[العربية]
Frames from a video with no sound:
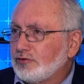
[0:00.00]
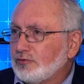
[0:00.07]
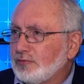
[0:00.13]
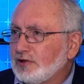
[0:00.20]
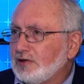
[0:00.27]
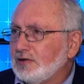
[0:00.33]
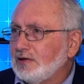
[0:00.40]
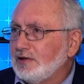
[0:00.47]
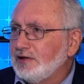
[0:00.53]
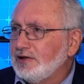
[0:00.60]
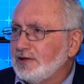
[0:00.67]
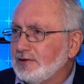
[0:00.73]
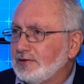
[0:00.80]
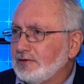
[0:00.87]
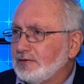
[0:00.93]
بإيد
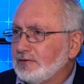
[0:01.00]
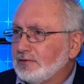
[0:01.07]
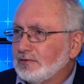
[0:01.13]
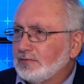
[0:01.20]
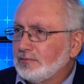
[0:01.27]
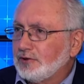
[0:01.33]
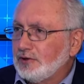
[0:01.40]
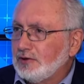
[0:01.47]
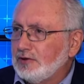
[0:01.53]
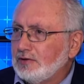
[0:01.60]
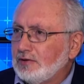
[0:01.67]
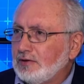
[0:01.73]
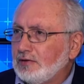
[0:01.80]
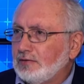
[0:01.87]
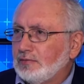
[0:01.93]
القيادة
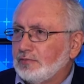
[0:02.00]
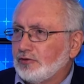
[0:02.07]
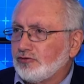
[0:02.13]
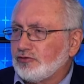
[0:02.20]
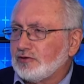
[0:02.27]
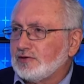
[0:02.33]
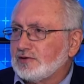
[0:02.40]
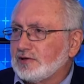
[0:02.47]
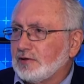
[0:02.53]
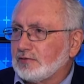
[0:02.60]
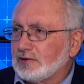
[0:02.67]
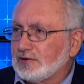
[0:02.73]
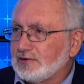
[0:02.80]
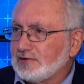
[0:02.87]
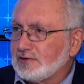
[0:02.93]
بايد مرشد الثوره
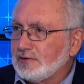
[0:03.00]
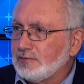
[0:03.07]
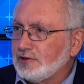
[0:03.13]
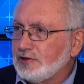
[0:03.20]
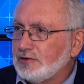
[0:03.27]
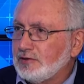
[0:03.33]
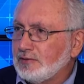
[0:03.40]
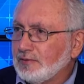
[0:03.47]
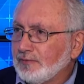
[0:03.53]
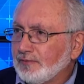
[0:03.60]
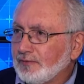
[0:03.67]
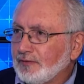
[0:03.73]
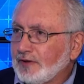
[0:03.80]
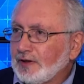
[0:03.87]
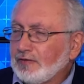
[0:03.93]
الاسلاميه
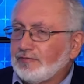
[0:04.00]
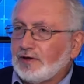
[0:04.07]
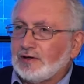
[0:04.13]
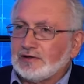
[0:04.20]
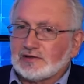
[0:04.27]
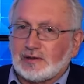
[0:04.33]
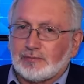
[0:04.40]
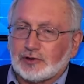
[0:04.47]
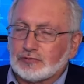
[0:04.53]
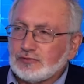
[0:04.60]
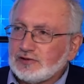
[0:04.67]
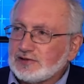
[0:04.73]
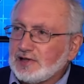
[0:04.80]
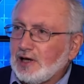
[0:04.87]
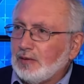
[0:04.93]
فاذا بده
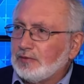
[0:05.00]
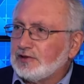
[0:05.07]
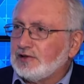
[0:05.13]
يستعمل